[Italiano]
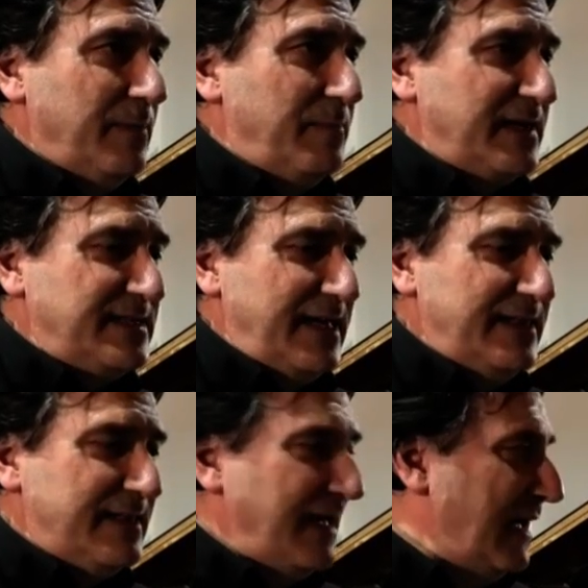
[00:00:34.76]
che
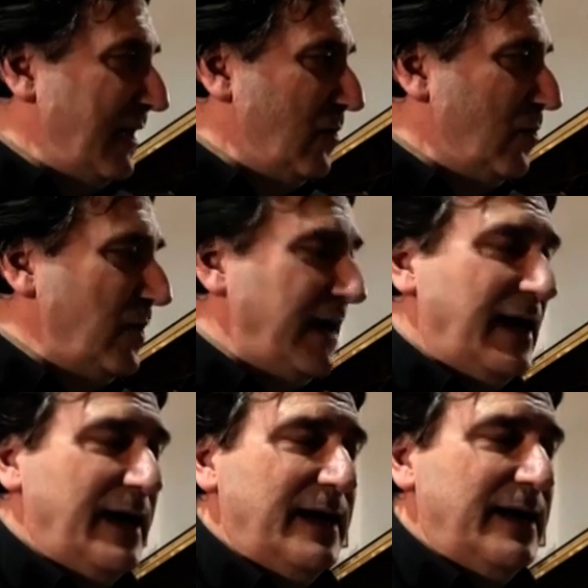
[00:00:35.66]
presenta
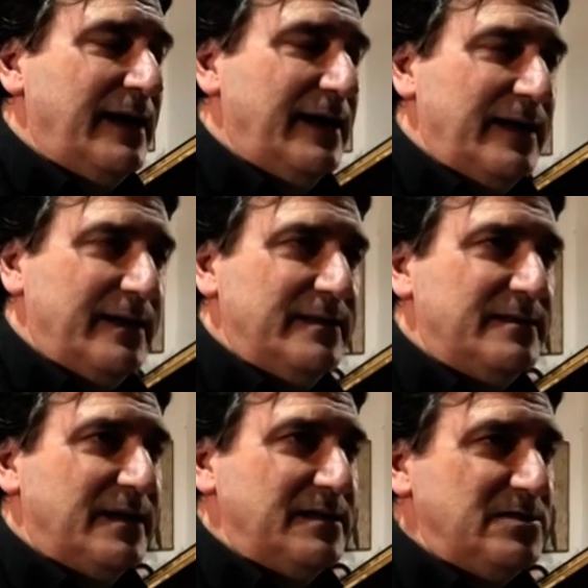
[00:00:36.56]
una
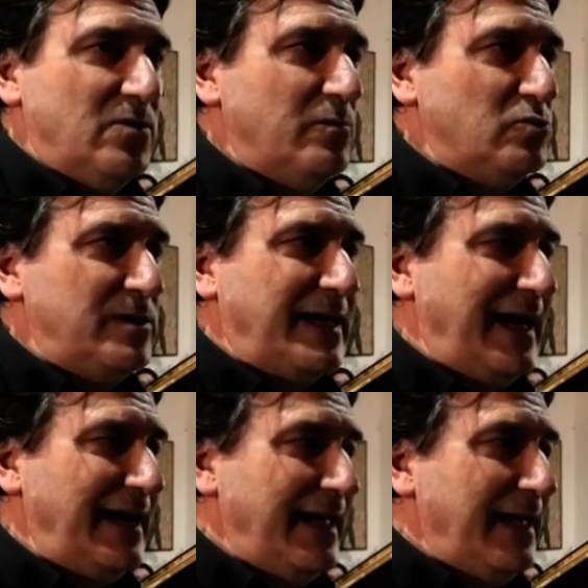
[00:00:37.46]
tradizione
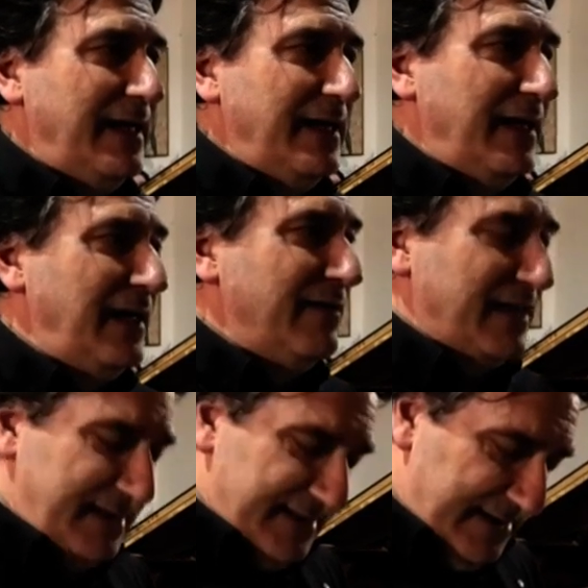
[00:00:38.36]
musicale
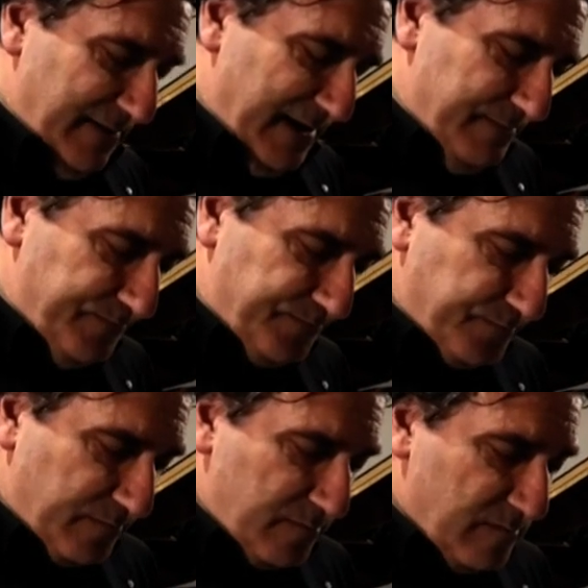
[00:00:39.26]
elevatissima
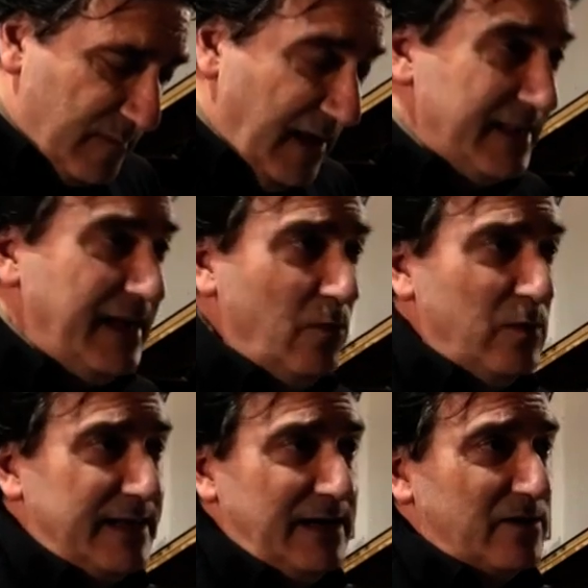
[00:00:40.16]
ed è
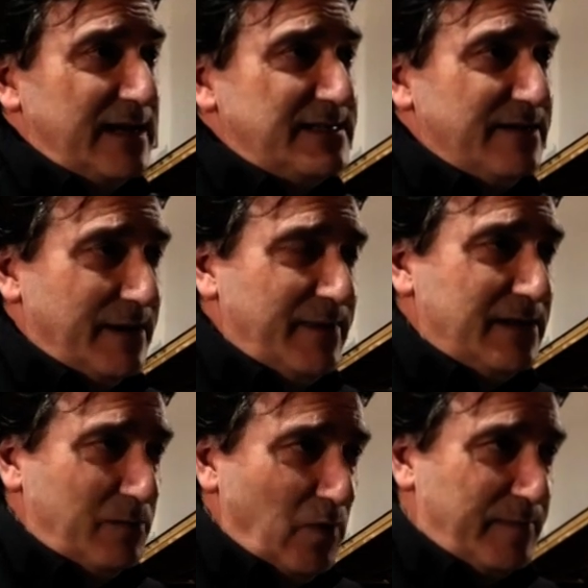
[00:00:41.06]
una delle orchestre
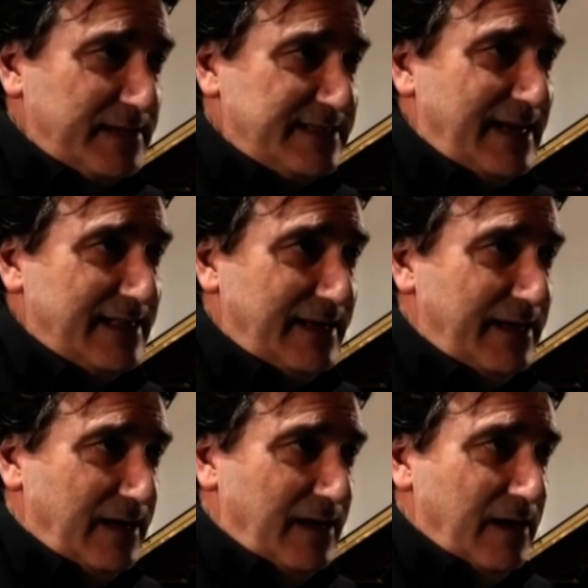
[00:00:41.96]
veramente più
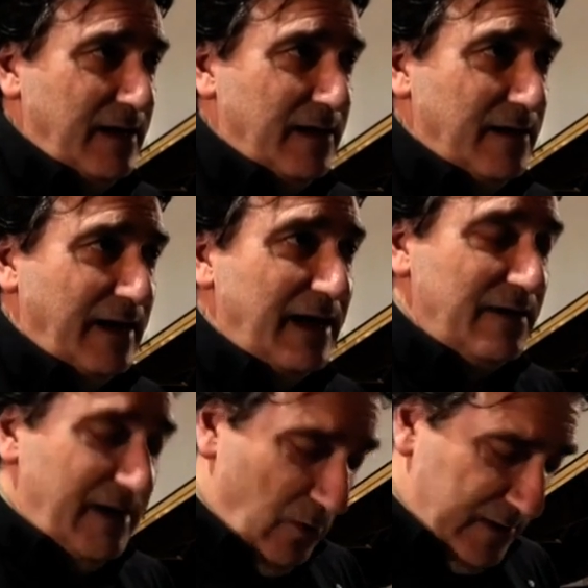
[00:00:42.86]
apprezzate eh, a
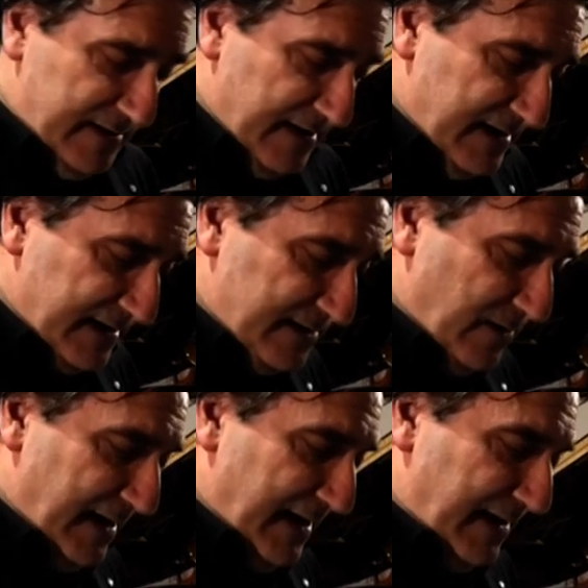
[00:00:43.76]
livello
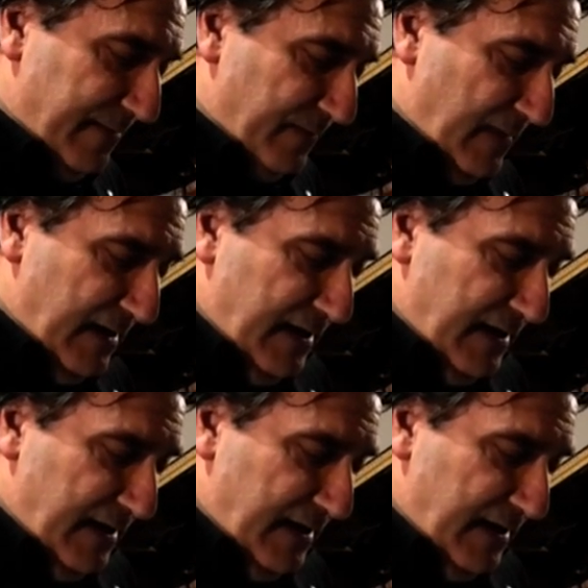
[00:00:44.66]
internazionale.